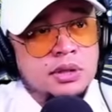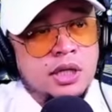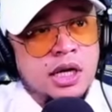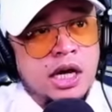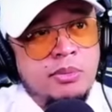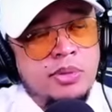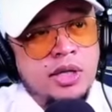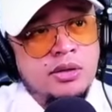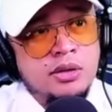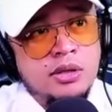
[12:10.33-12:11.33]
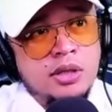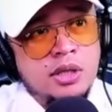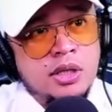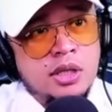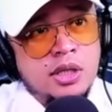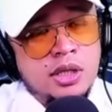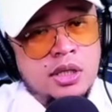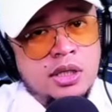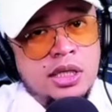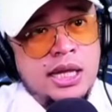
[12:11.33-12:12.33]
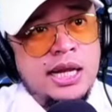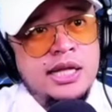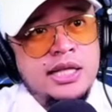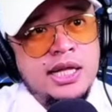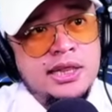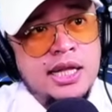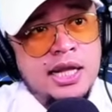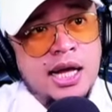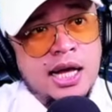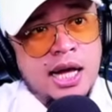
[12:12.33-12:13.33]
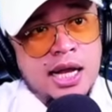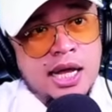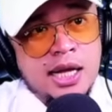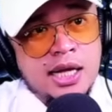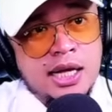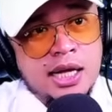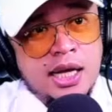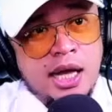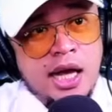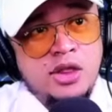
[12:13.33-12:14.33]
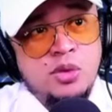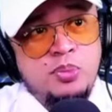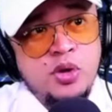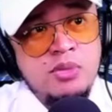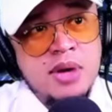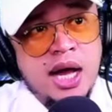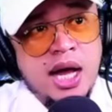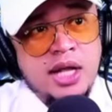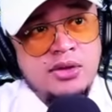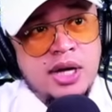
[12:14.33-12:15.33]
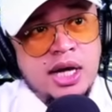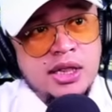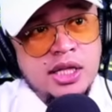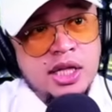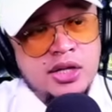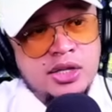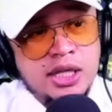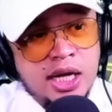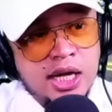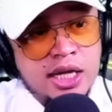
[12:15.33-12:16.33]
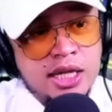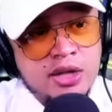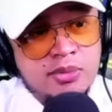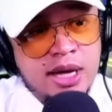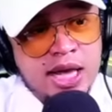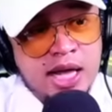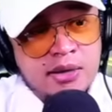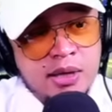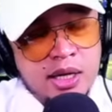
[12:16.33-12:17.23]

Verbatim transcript: Grabe, no? Ilan niyan tinanggal, ha? Ito po'y mga ano, ha? E, eh, tinan nyo, nakikita nyo ba yan?